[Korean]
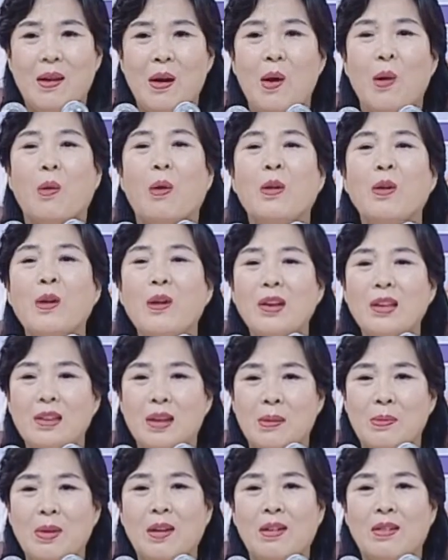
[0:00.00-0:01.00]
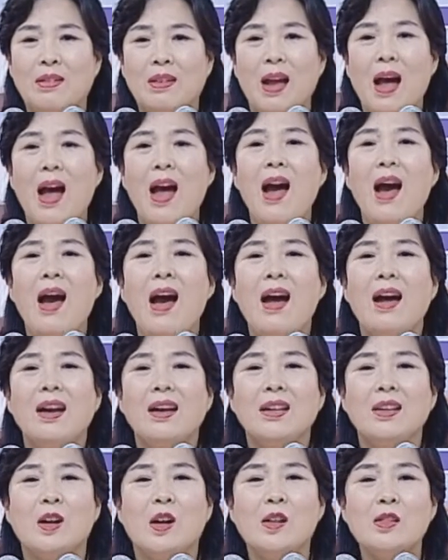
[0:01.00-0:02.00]
월요일이 되면 아,
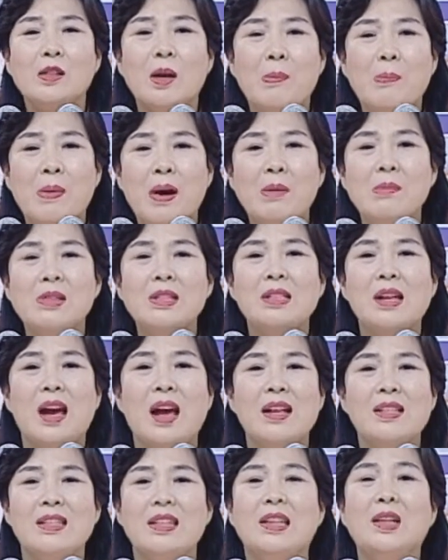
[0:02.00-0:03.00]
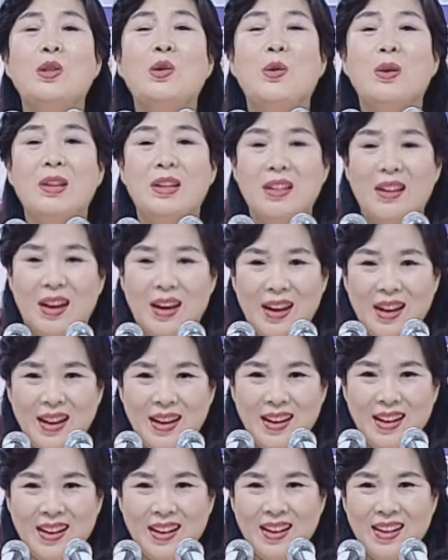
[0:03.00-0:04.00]
여섯 밤을 자야지 일요일이네.
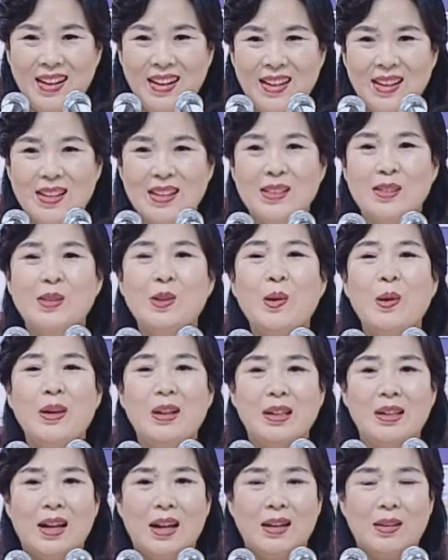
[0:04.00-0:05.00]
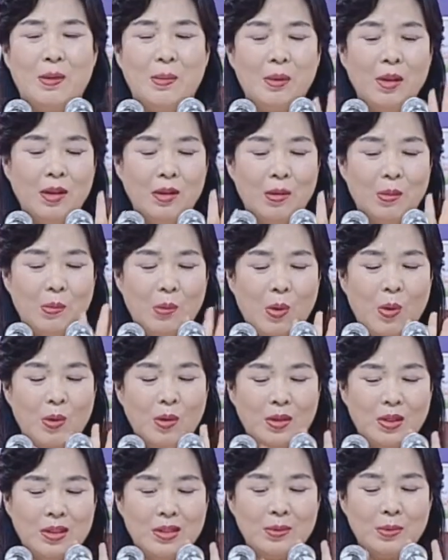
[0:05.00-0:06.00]
수요일이다 그러면 목,
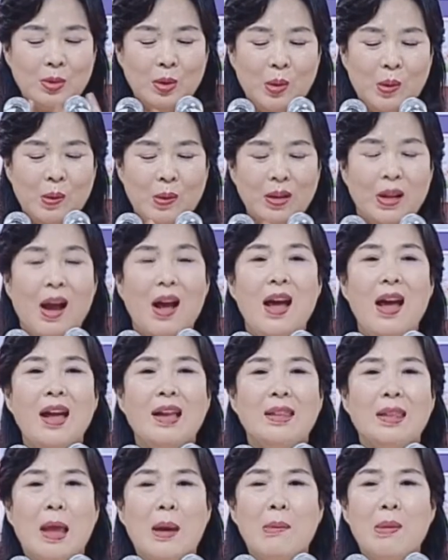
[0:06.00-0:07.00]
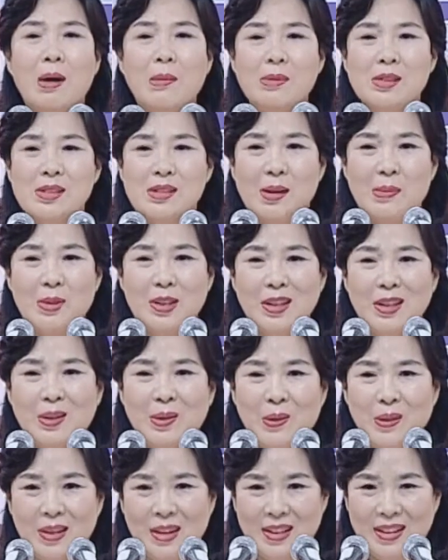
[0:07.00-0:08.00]
금, 토. 아, 네 밤을 자면
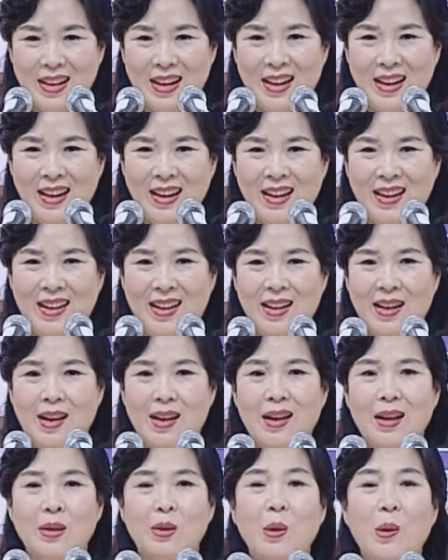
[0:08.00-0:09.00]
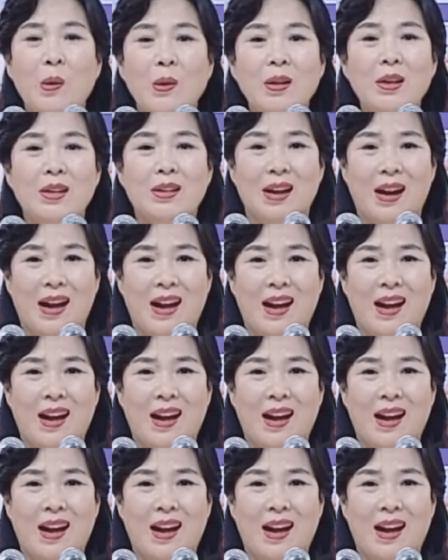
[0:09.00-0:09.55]
일요일이네. 토요일이다.